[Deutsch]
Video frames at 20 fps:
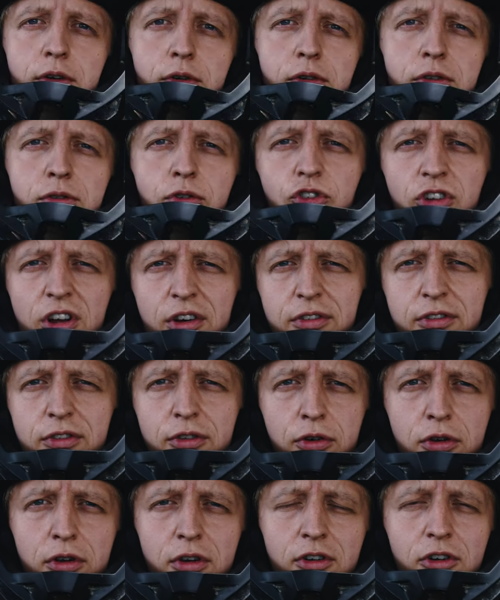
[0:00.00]
und du schaust
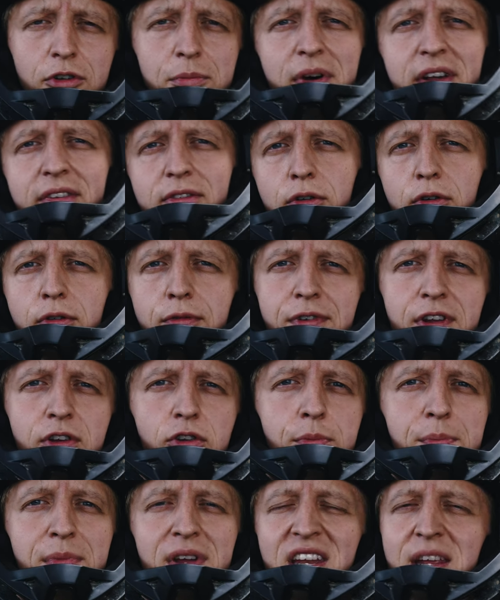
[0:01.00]
zurück und machst irgendwie
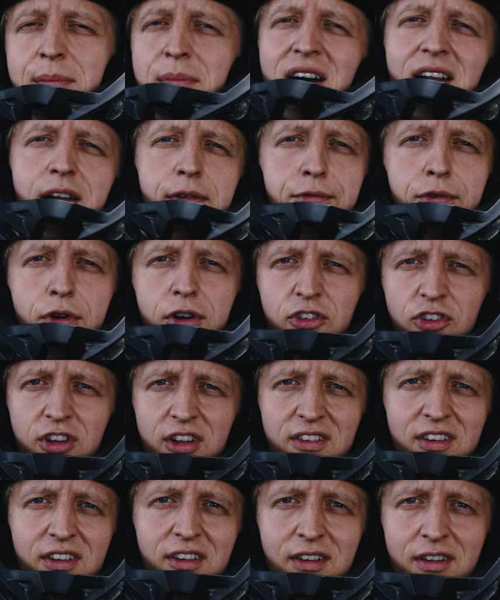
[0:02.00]
nur minimale
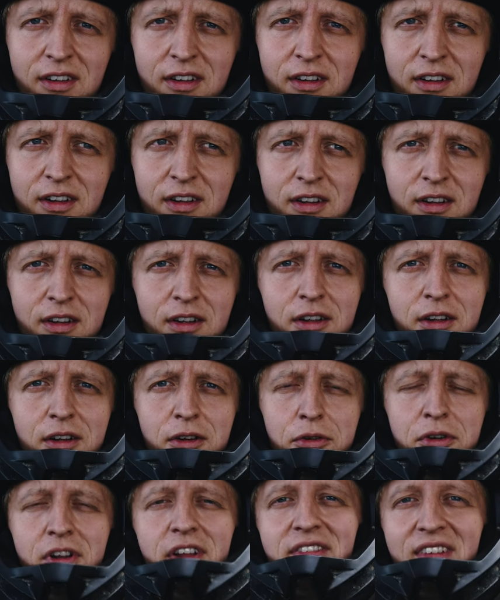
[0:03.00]
Fortschritte
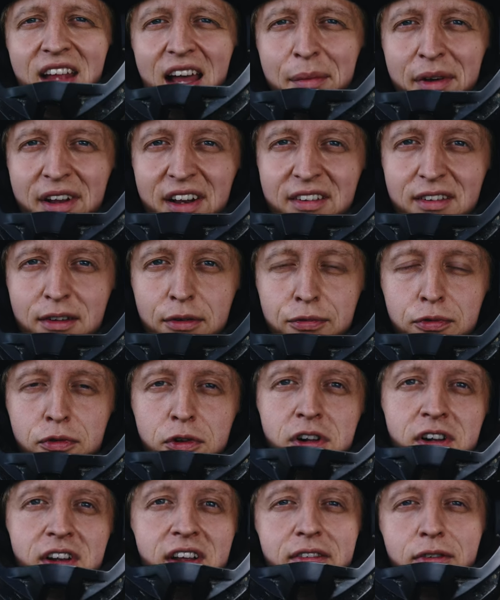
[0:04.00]
und hast dabei das
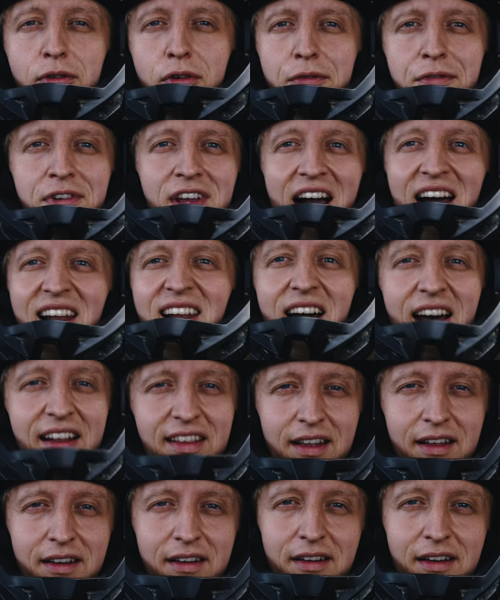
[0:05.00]
Gefühl, dass irgendwie alle
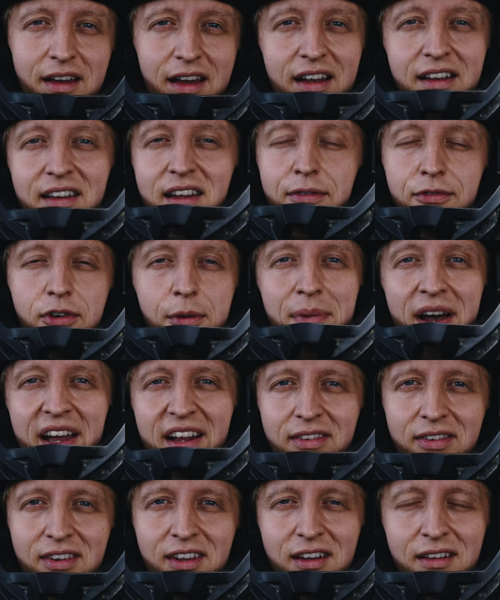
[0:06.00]
anderen an dir
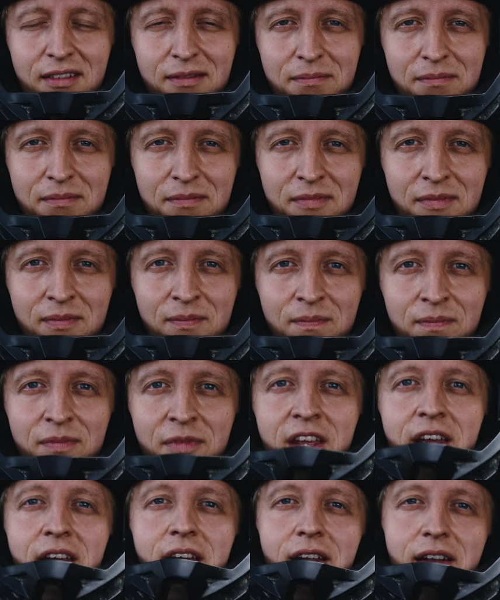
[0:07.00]
vorbeiziehen?
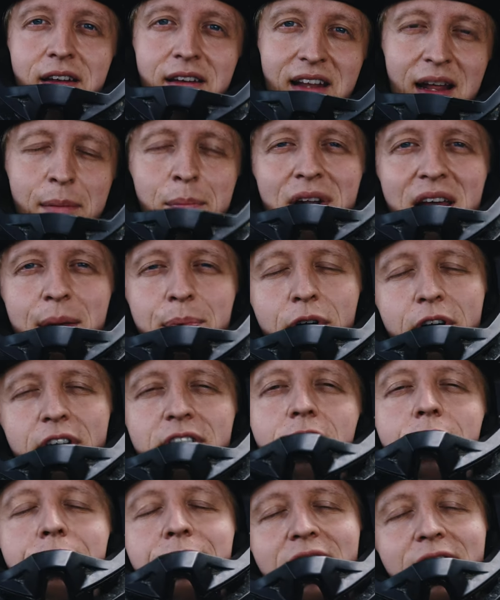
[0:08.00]
Dann bleib
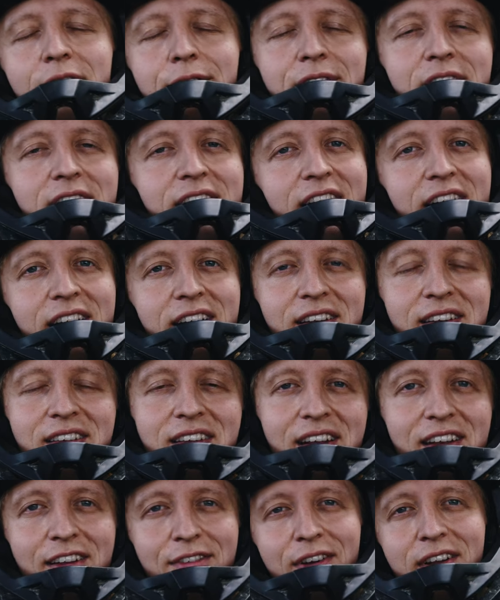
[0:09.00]
heute auf jeden Fall dran,
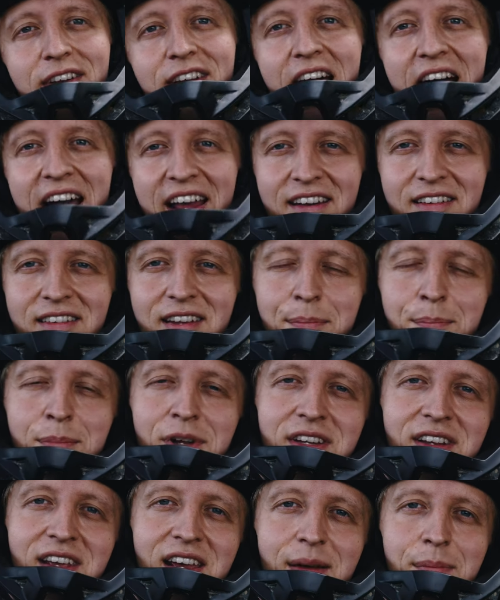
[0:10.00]
denn ich werde dir einen Tipp
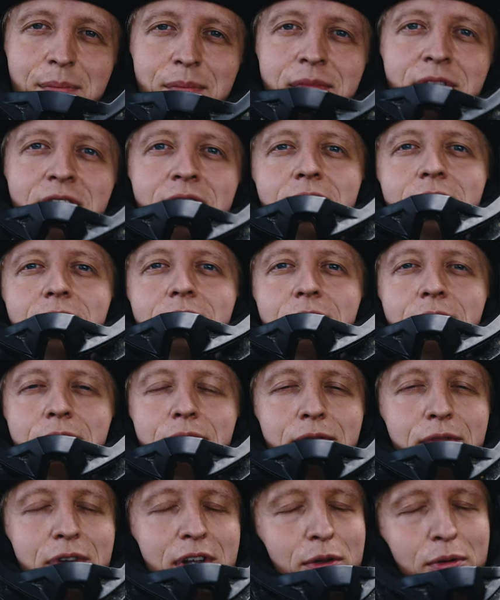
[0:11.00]
mitgeben,
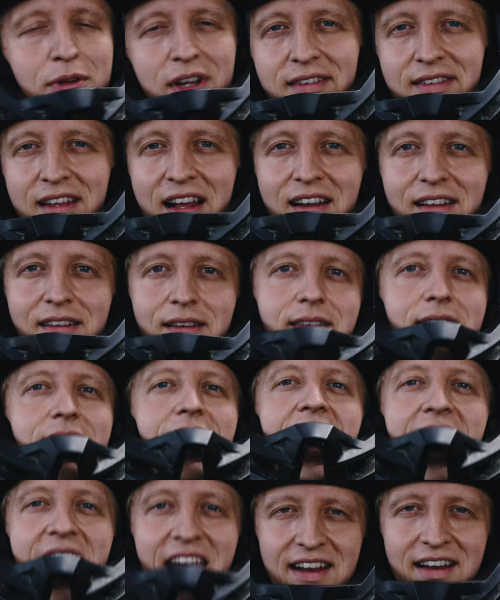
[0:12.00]
wie du das alles
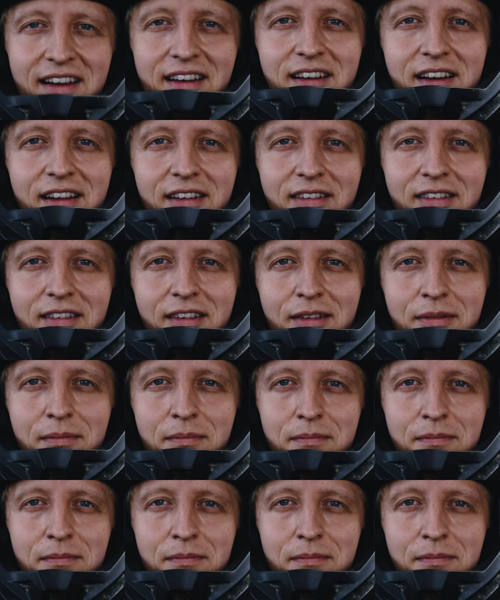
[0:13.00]
ändern kannst.